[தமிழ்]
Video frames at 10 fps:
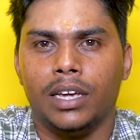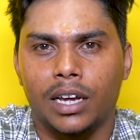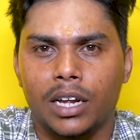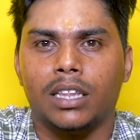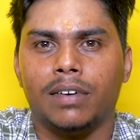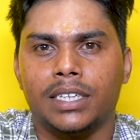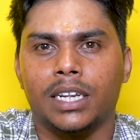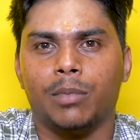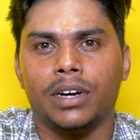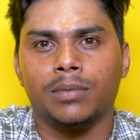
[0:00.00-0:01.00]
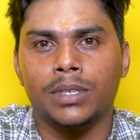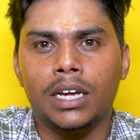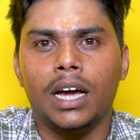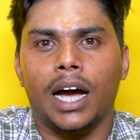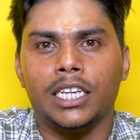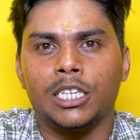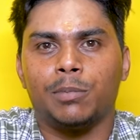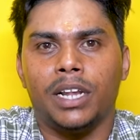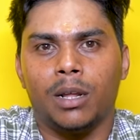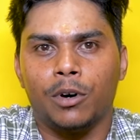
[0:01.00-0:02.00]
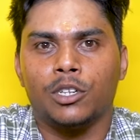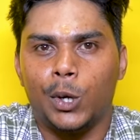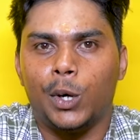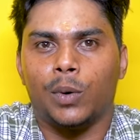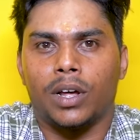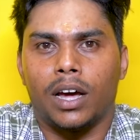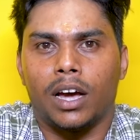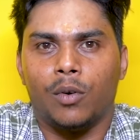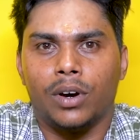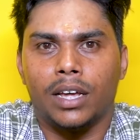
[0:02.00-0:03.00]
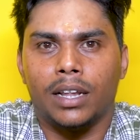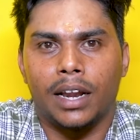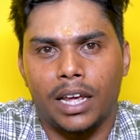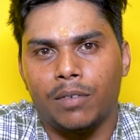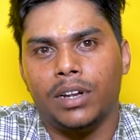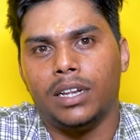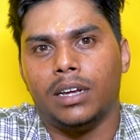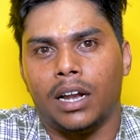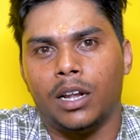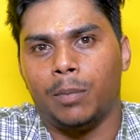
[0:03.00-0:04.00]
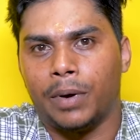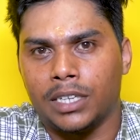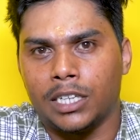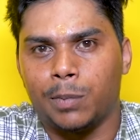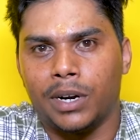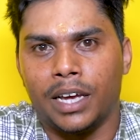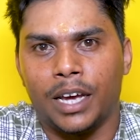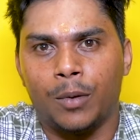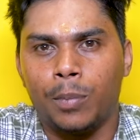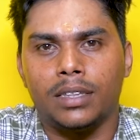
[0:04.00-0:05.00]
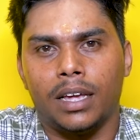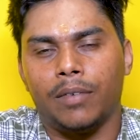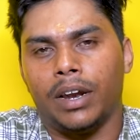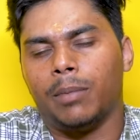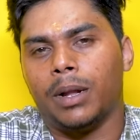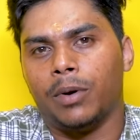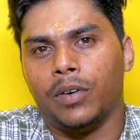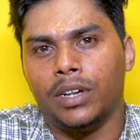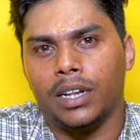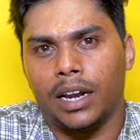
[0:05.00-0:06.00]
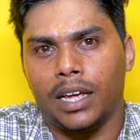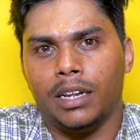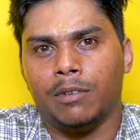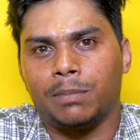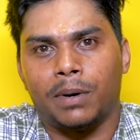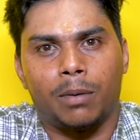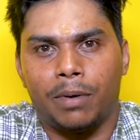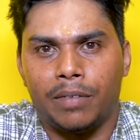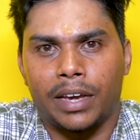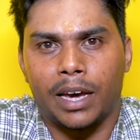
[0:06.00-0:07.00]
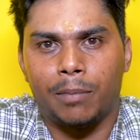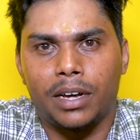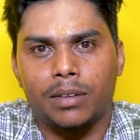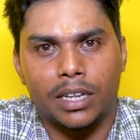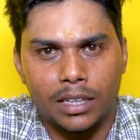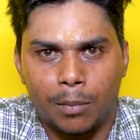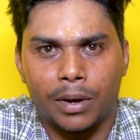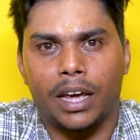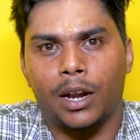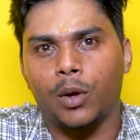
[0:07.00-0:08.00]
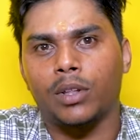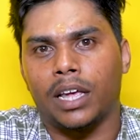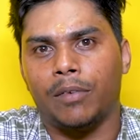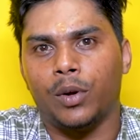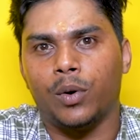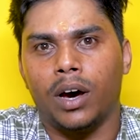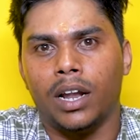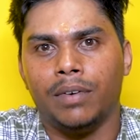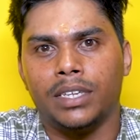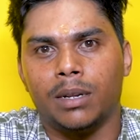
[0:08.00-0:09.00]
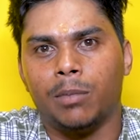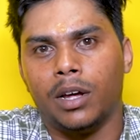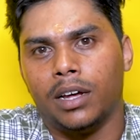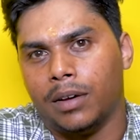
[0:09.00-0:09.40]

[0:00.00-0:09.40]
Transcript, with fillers: இருக்கிறது வச்சு நம்ம அட்ஜஸ்ட் பண்ணி நமக்கு சொல்லி கொடுக்குறாங்க அவங்க நிறைய வந்து அதை அதை பர்ச்சேஸ் பண்ணுங்கள் தேவையில்லாமல் நம்மளை வந்து நிறைய இன்வெஸ்ட் பண்ணுற மாதிரி வைக்காமல் நமக்கு என்ன தேவையோ அது வச்சு நம்ம